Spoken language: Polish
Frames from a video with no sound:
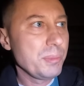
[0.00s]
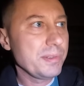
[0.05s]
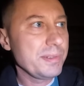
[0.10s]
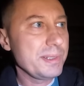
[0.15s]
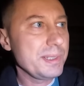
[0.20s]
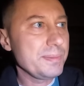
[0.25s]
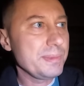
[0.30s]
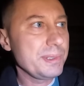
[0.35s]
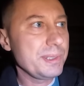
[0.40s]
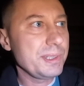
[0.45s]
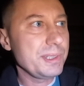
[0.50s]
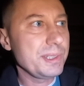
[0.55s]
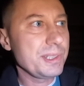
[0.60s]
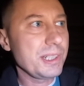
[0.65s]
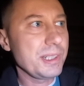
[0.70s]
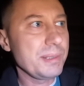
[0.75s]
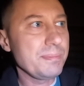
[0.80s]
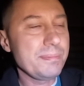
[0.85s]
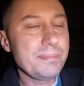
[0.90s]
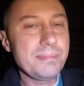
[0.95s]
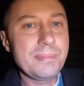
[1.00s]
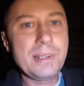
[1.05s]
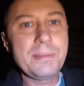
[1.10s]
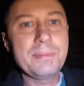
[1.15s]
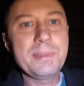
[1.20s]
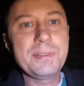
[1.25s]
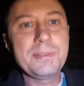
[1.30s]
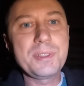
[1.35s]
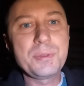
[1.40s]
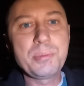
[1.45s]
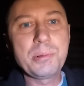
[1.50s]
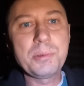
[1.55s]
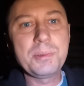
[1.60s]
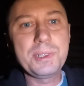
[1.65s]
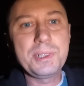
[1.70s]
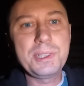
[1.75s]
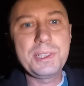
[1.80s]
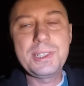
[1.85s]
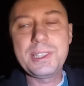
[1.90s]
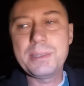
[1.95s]
powiedzmy, że mamy
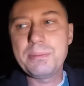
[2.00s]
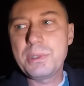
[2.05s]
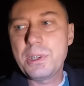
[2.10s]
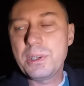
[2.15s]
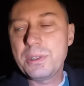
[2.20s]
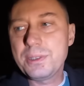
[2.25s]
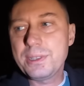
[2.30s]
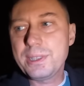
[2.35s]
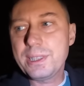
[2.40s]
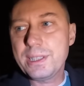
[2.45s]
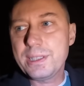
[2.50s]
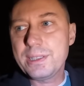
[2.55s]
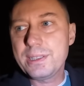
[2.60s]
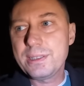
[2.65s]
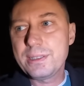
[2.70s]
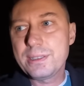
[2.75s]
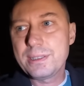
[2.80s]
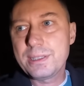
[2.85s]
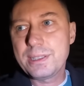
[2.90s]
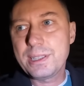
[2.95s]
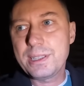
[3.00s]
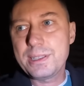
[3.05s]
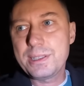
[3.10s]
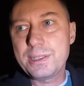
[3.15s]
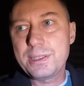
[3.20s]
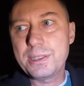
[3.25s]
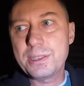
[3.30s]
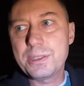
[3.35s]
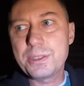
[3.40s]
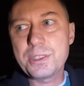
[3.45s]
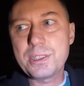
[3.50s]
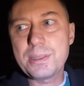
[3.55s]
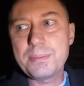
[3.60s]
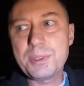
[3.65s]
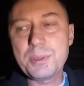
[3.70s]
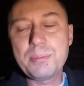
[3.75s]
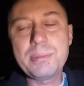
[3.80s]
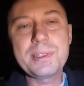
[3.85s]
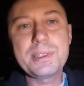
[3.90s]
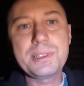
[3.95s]
wspólny gdzieś tam kontakt, z racji tego, że nam
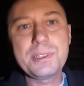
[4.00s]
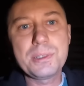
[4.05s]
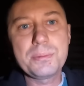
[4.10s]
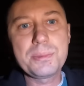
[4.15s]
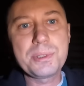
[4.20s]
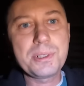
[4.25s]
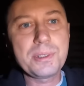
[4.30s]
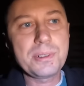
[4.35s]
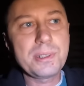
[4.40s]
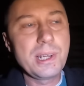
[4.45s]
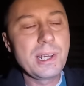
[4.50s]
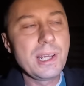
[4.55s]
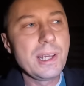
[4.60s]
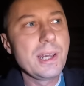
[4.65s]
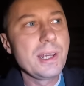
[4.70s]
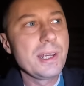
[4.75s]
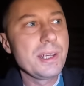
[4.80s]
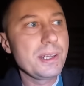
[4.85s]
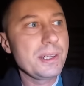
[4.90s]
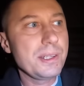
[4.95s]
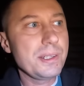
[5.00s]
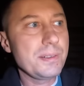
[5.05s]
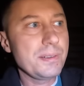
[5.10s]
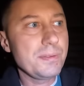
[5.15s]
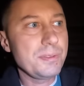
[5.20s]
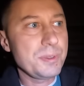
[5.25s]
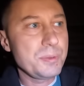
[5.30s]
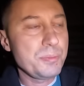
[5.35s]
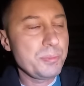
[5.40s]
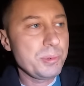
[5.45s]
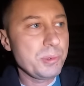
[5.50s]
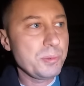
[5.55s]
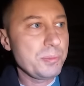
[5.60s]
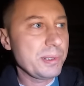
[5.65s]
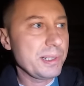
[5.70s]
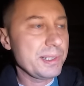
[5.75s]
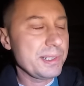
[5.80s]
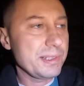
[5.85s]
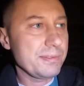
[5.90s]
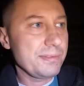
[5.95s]
się bardzo dobrze
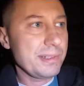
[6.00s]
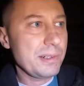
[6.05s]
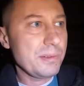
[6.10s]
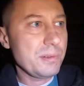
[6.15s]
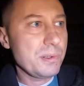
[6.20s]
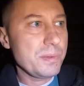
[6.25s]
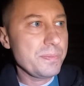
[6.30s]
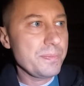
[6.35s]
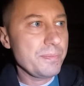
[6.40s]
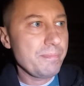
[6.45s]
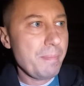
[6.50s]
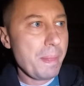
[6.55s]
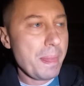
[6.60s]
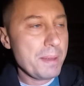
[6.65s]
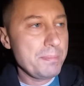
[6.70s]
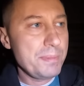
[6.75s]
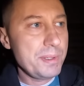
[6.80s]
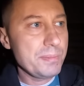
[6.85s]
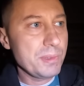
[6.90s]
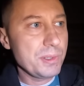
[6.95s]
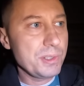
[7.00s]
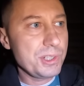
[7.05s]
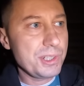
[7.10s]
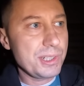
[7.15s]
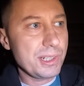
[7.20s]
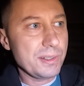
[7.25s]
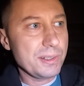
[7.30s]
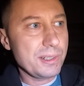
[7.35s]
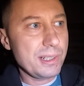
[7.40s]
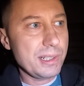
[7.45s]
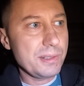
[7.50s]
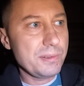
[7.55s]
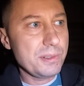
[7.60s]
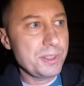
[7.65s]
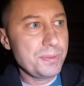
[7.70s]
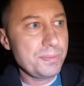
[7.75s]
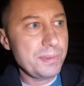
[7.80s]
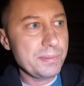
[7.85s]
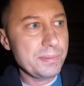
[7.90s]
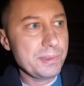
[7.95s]
współpracowało, mimo iż na
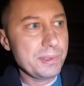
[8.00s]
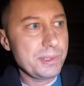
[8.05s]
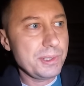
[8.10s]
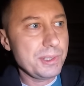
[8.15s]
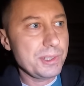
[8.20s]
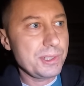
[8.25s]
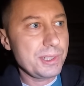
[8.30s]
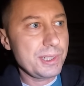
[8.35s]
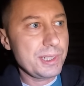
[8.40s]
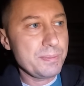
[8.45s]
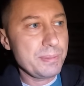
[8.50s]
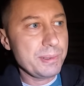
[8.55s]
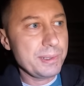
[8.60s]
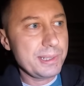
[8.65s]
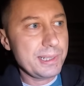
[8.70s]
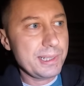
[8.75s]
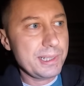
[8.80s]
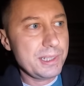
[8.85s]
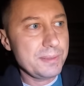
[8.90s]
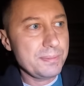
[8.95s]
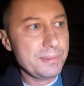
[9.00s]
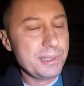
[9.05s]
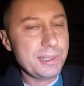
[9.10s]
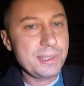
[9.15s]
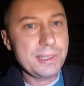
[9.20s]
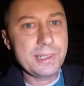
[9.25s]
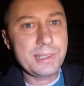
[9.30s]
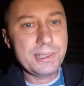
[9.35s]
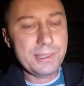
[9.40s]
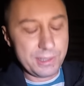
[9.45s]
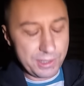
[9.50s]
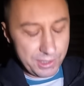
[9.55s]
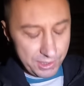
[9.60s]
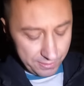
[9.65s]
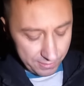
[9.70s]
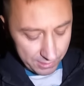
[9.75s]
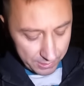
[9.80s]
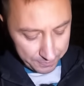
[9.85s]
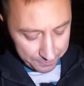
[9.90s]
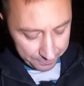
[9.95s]
odległość, mimo iż nie spotkaliśmy się tak na
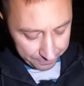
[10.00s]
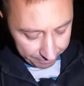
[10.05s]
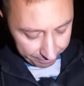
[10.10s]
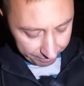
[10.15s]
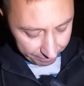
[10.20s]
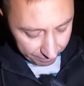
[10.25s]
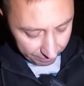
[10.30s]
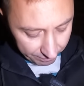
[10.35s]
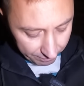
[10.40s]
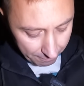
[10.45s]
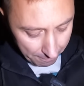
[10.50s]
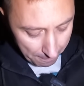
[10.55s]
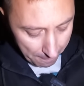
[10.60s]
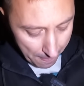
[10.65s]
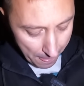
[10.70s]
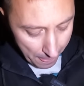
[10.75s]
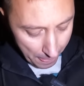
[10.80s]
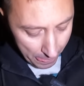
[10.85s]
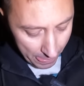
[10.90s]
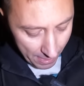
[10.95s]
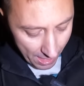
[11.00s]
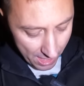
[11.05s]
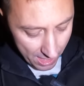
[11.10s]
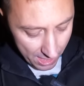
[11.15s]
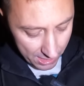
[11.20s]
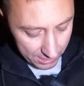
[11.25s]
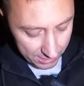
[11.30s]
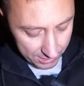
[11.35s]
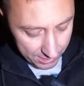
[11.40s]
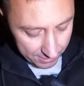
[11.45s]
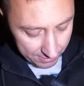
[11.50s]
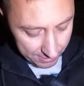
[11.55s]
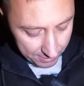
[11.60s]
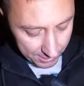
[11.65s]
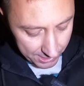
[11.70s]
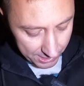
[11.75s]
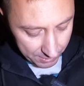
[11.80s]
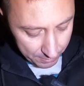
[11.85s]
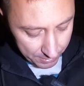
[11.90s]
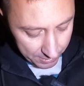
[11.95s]
żywo. Mm, ale co Wam
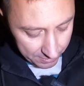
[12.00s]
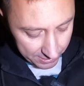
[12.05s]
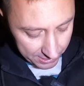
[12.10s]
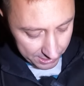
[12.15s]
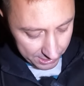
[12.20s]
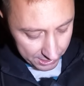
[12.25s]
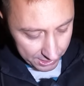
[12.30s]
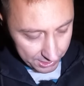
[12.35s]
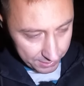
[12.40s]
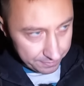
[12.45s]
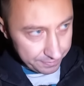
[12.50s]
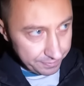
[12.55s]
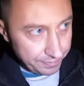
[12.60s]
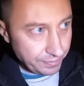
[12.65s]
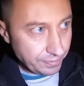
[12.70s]
chciałem powiedzieć?